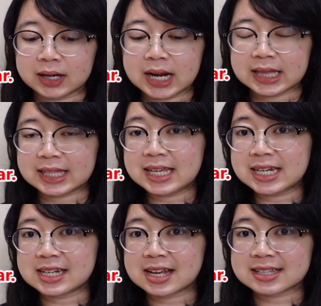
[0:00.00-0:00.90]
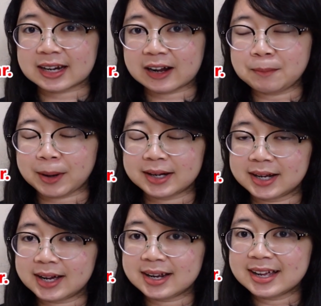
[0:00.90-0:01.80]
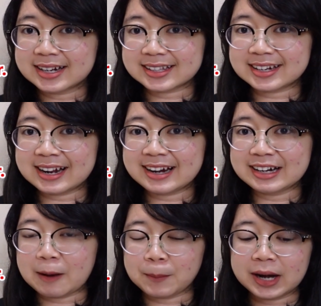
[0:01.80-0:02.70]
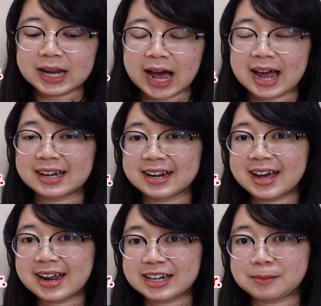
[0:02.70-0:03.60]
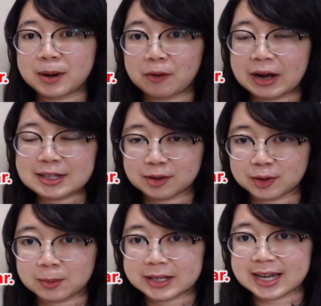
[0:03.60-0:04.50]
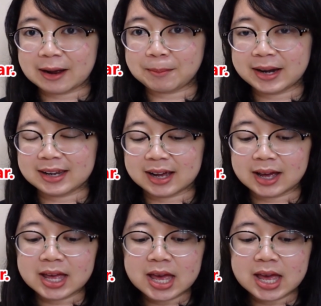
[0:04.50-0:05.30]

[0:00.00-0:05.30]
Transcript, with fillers: Nanti didasarkan pada keterangan gambar yang ada di bawah contoh percakapan ya.